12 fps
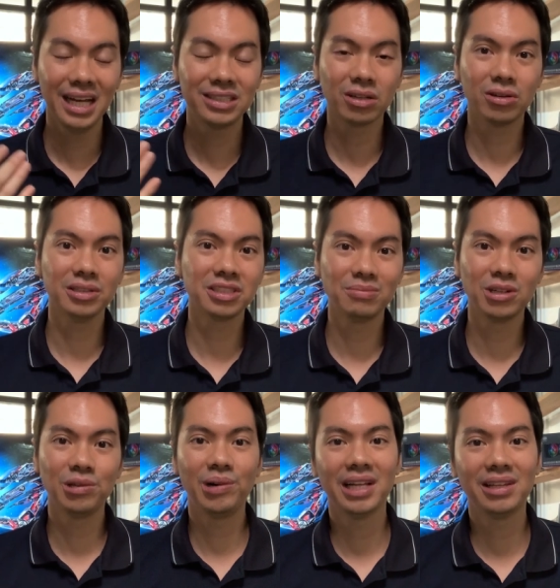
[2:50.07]
It's the
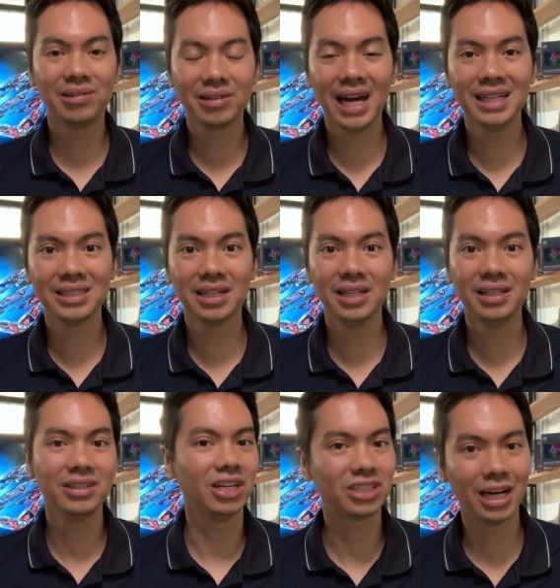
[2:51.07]
customer who wanted to
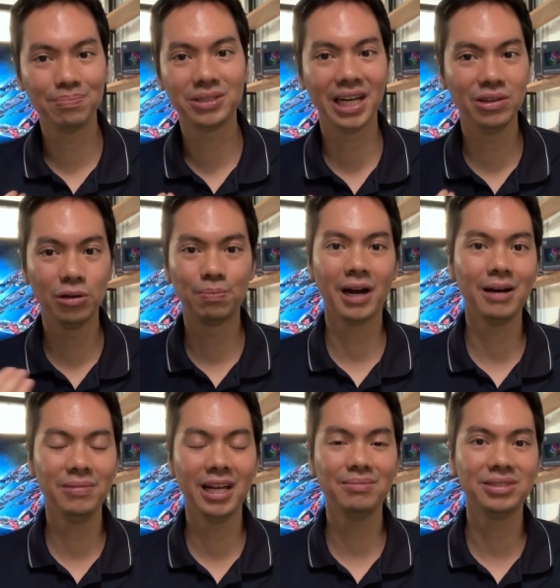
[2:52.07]
cancel. The shop said no
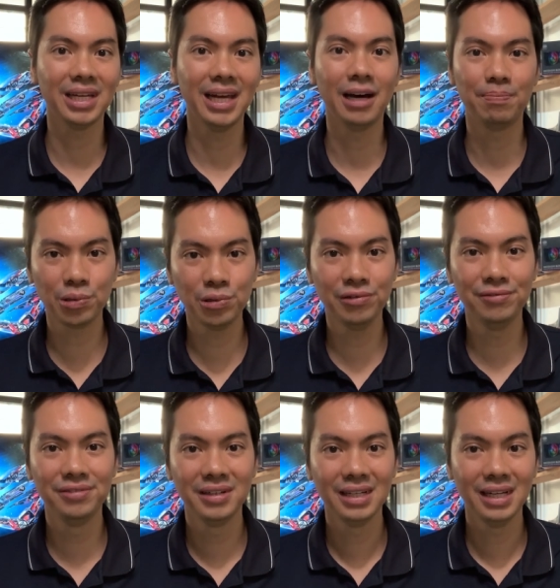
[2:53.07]
problem. Sige, approve.